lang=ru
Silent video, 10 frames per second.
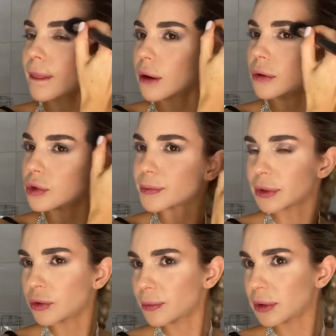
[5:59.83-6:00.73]
Господи,
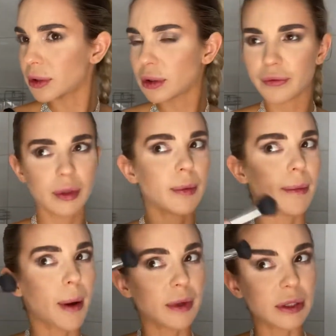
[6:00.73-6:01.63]
хоть бы этот фильм моя
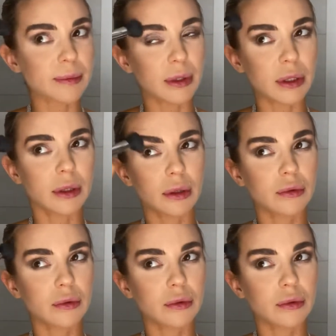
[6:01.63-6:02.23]
мама не смотрела.